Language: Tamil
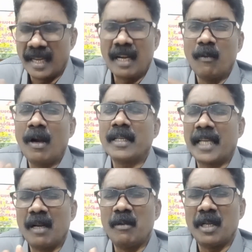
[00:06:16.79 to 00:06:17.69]
எங்கள்
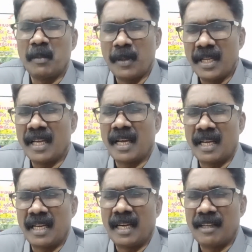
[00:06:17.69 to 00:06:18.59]
வாழ்க்கையிலும் நீர் பெரிய
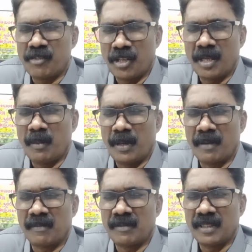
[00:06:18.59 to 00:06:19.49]
காரியங்களை செய்ய
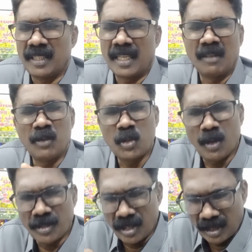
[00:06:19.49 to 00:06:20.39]
முடியும் எங்கள்
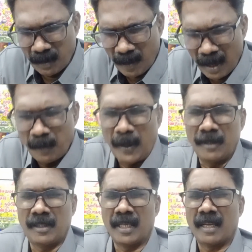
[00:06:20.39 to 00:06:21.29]
விசுவாசத்தை
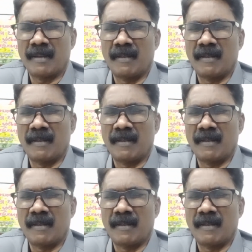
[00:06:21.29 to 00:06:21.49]
பலப்படுத்துங்க